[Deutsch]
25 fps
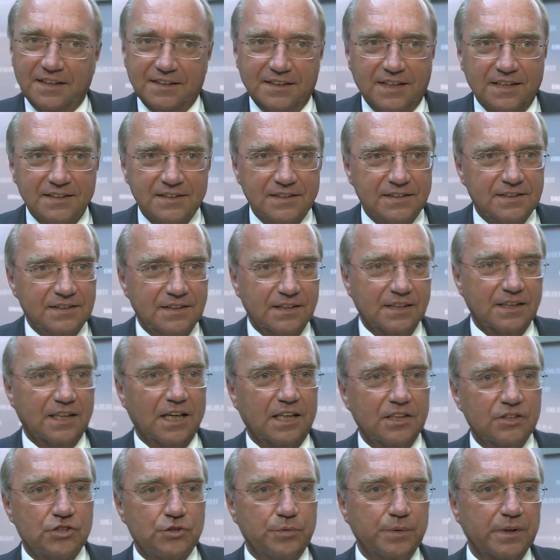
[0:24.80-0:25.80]
Das ist eine
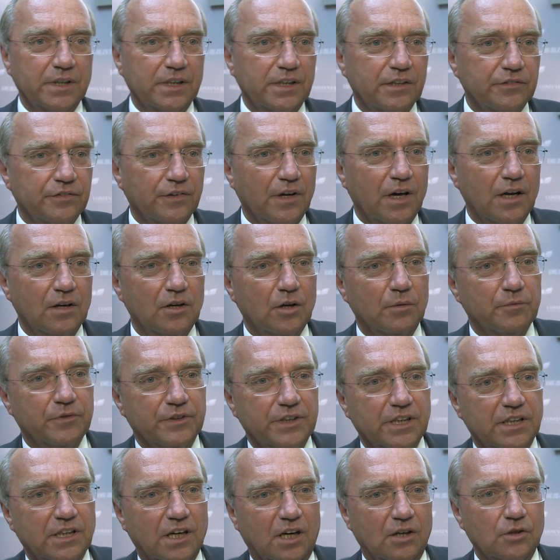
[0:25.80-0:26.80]
ganz schwierige Frage, ob wir
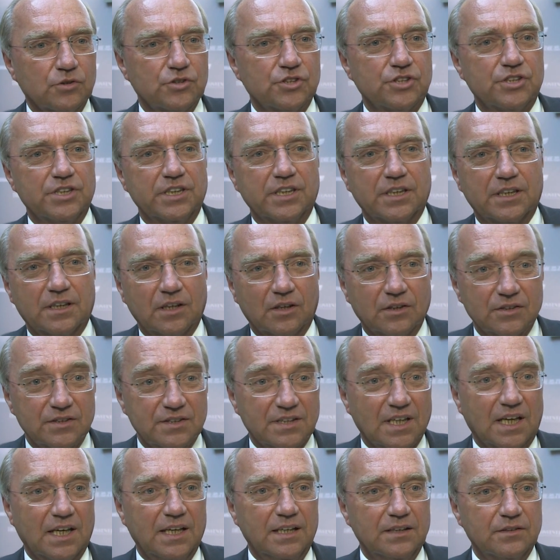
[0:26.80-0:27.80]
den Ausstieg
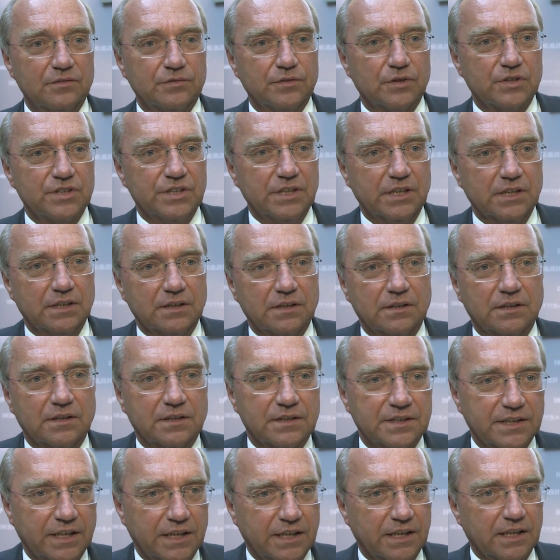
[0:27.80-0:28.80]
aus allen
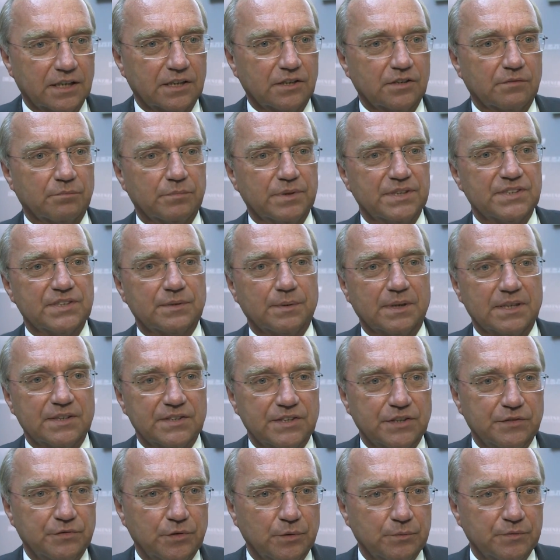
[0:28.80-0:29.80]
fossilen Trägern bis
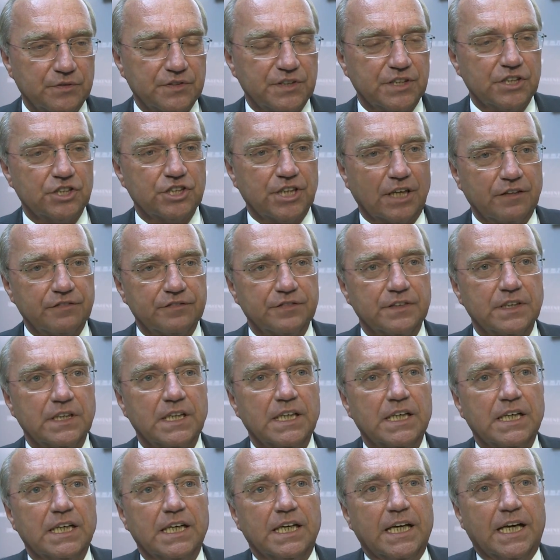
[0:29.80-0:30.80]
2050 schaffen.
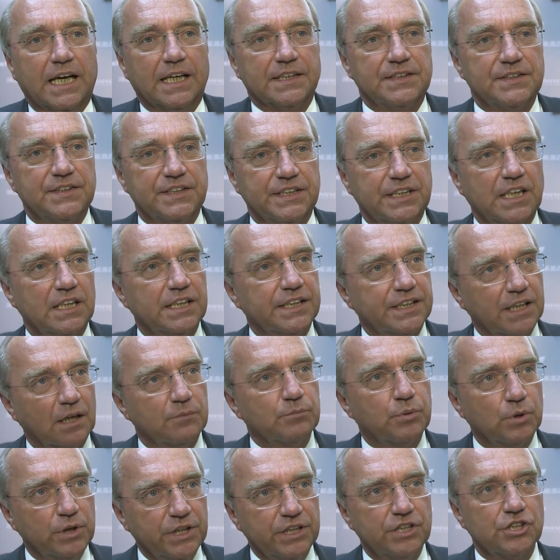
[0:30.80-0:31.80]
Es ist sicherlich ein
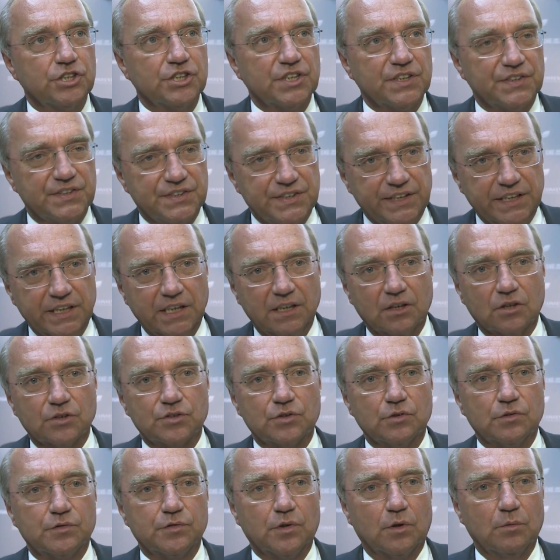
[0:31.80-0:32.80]
politisches Ziel, auch
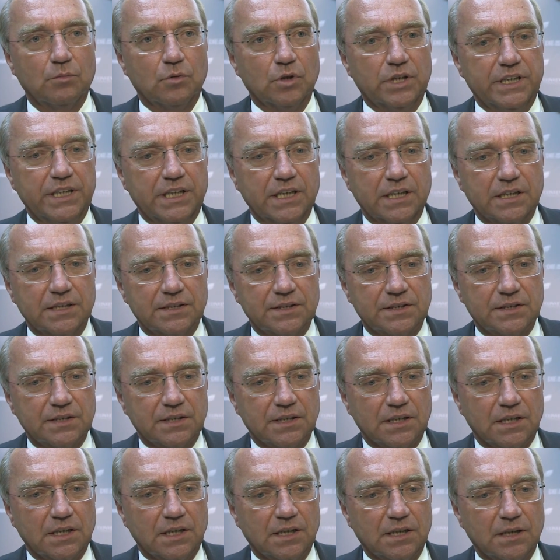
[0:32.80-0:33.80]
so
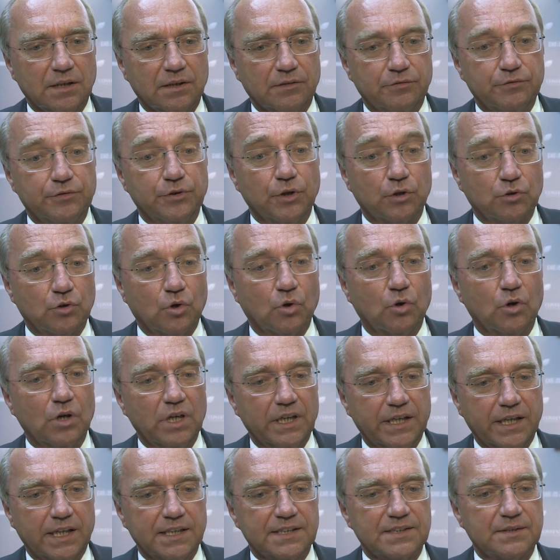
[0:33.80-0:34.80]
formuliert. Äh, für
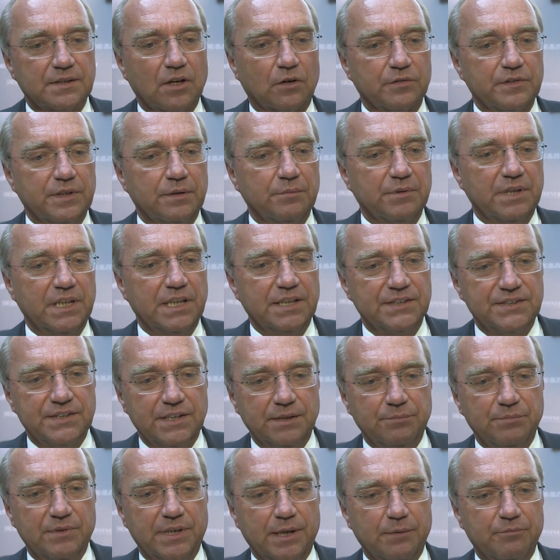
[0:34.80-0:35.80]
Kohle jetzt auf dem
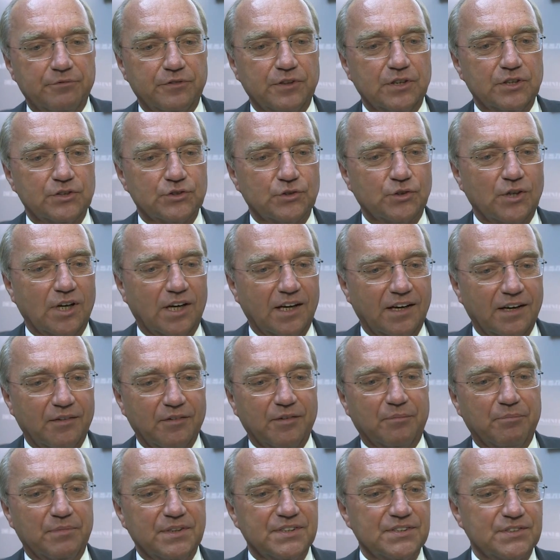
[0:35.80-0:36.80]
G7-Gipfel sogar
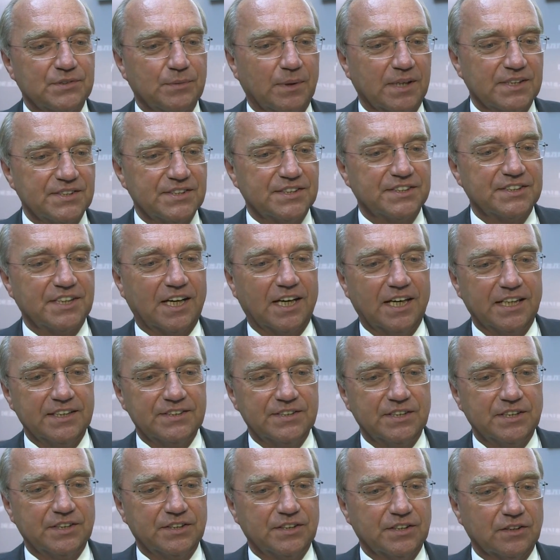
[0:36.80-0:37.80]
bis
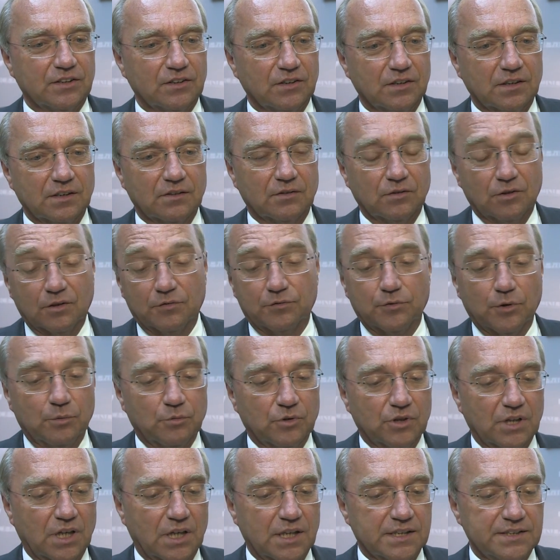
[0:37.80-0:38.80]
2030 äh, oder
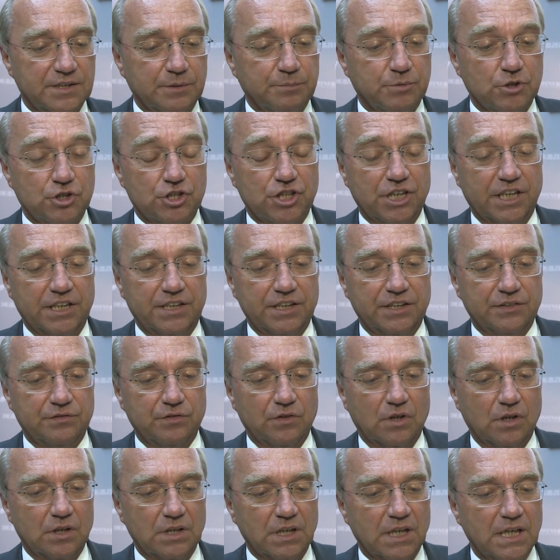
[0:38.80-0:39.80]
35 bestätigt
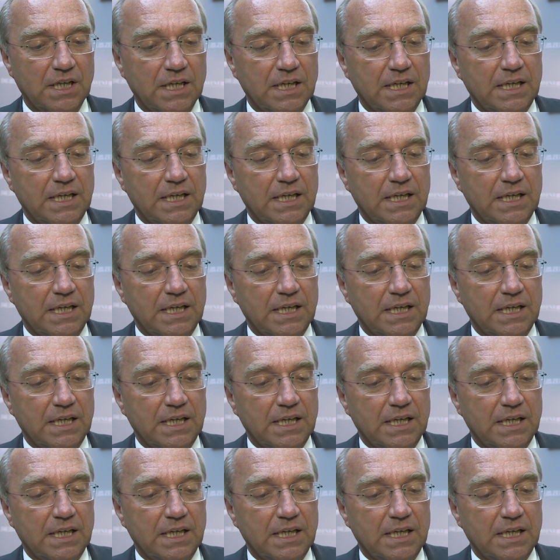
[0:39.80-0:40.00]
worden.